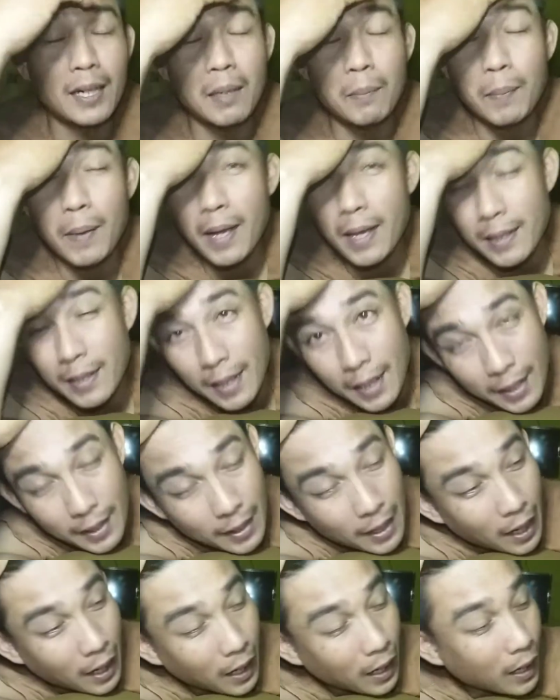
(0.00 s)
dengan
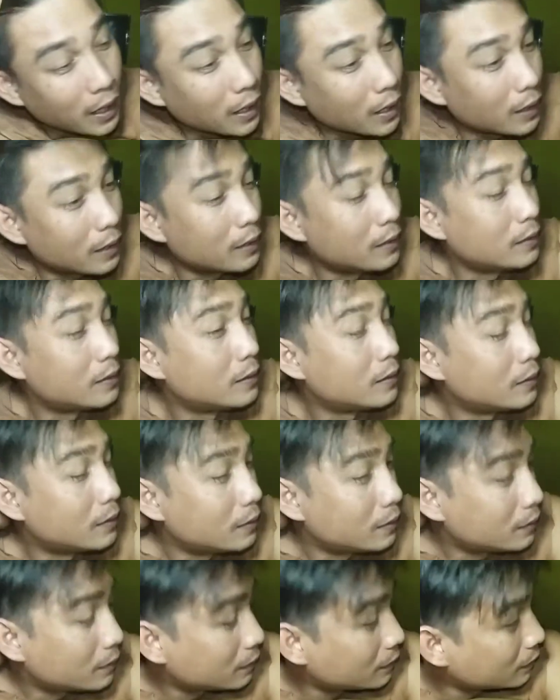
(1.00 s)
perasaan yang
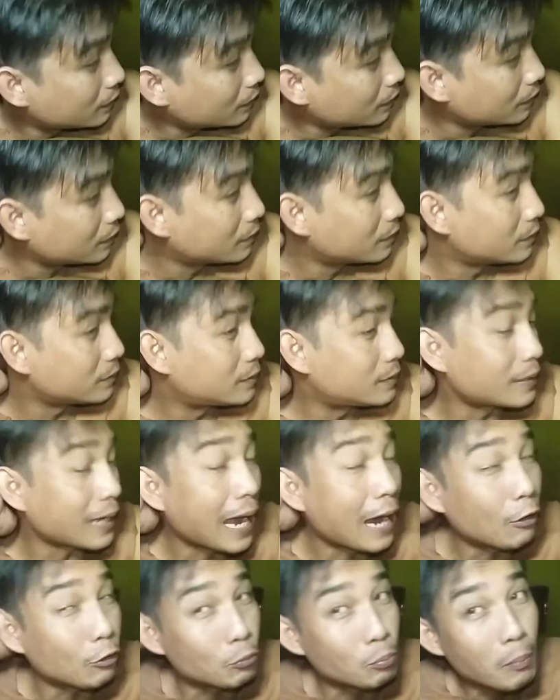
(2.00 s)

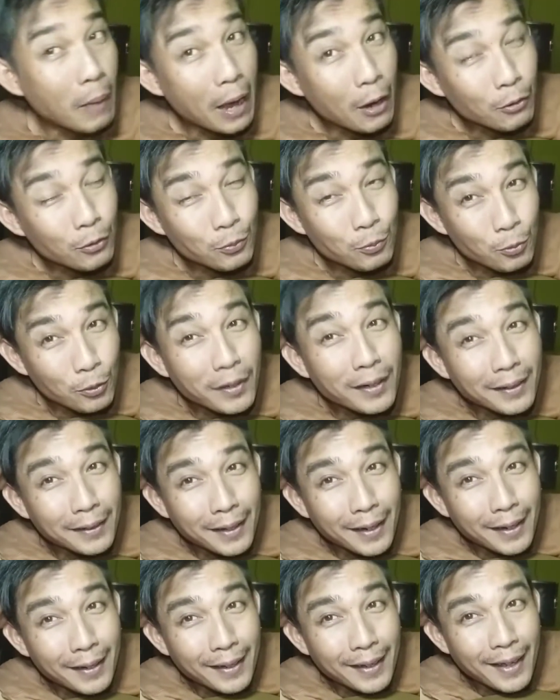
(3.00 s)
jarut marut mungkin
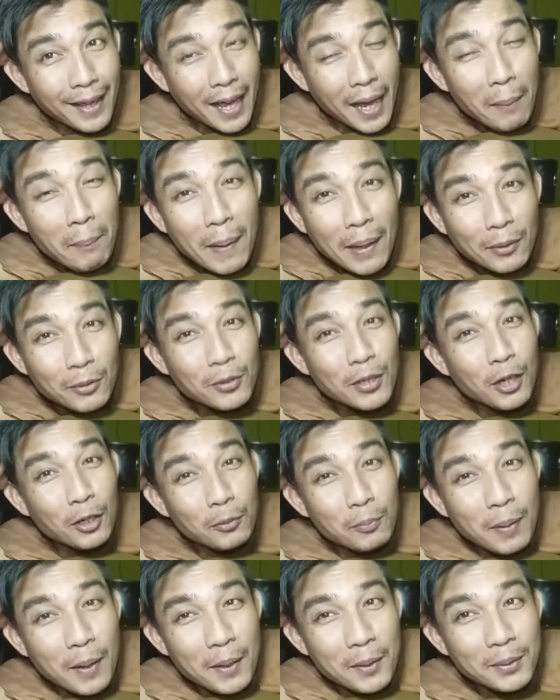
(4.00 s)
kali ya apa itu
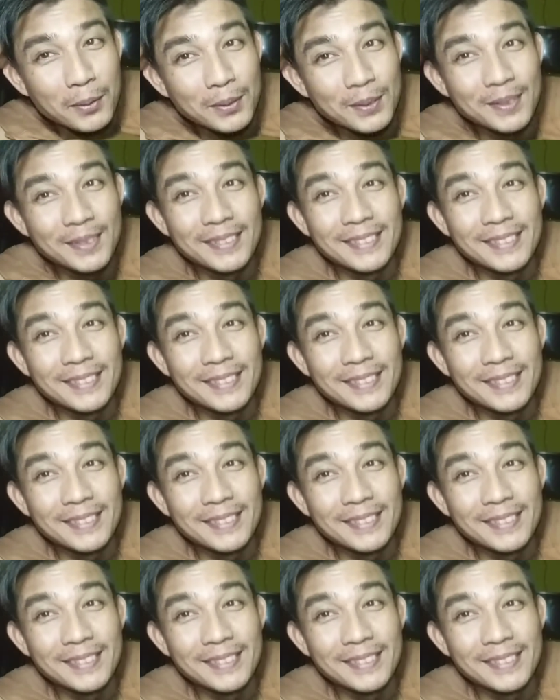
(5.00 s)
jarut marut